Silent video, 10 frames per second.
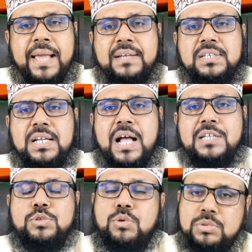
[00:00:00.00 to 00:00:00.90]
একটি
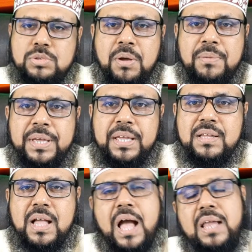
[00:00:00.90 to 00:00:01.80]
কাজ করতে হবে
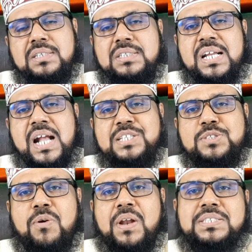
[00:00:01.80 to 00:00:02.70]
আরেকটি কাজ
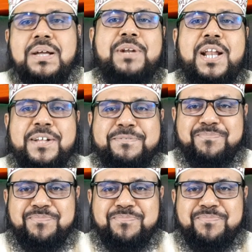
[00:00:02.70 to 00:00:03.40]
করা যাবে না